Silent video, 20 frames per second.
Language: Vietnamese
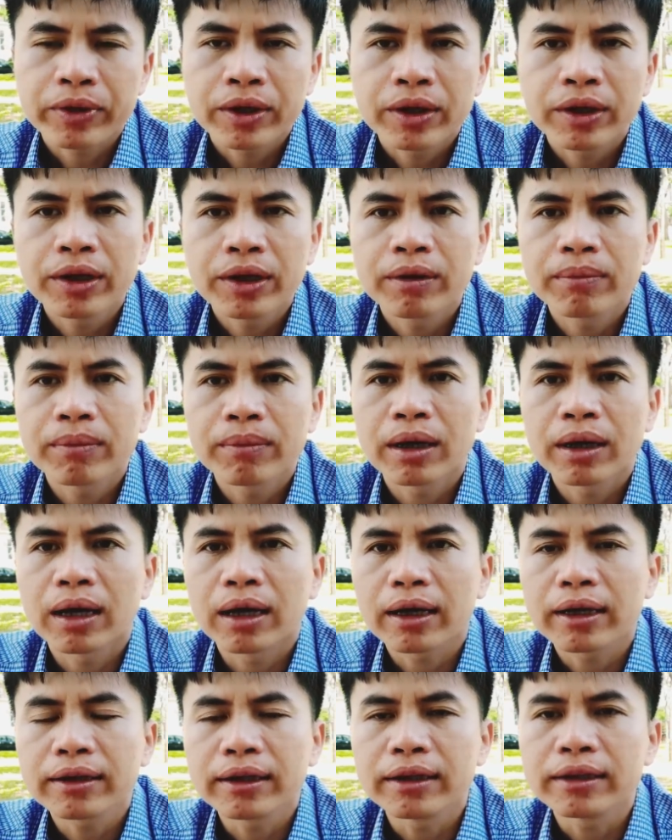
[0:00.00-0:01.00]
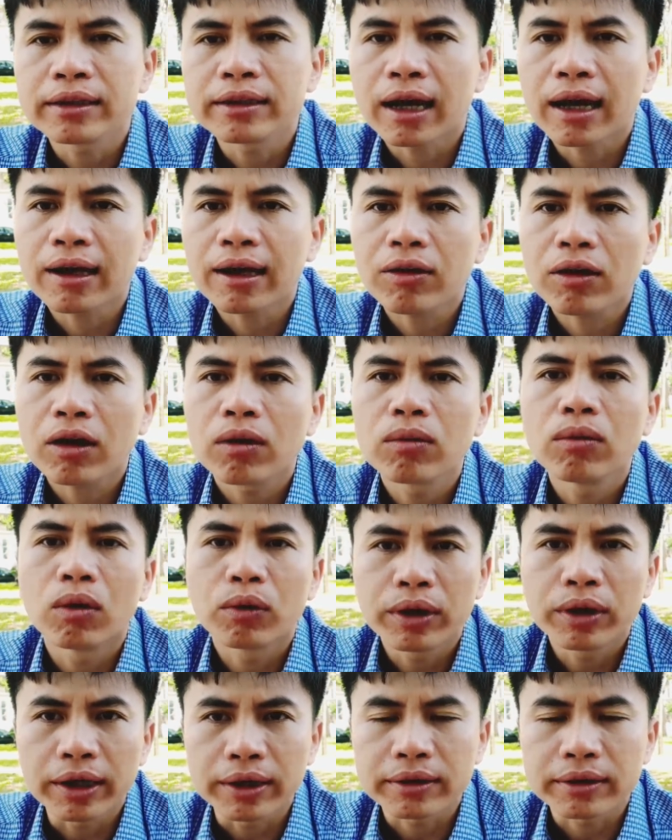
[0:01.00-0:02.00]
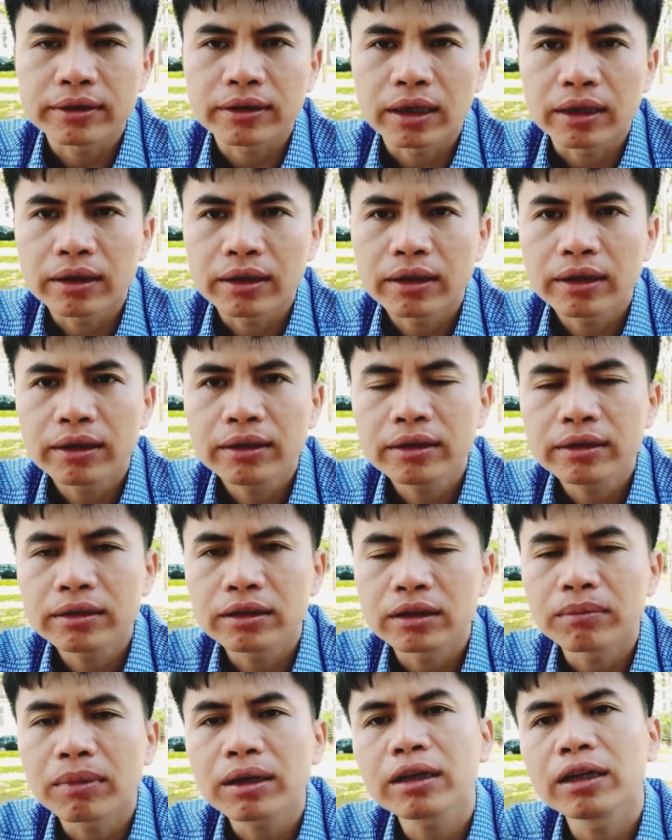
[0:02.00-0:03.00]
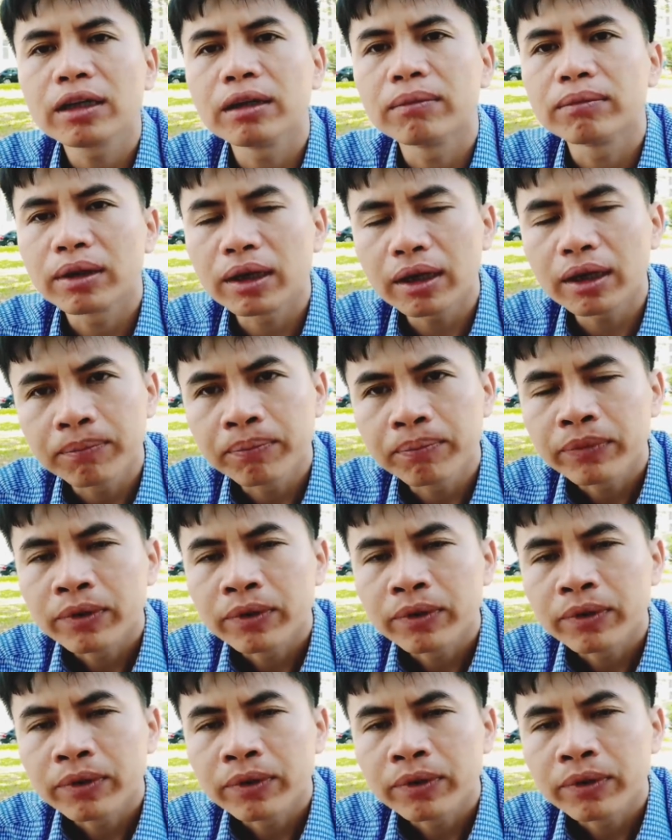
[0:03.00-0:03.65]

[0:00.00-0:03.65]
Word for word: khi mà cái tỷ giá nó không ổn định dẫn đến như sự mất niềm tin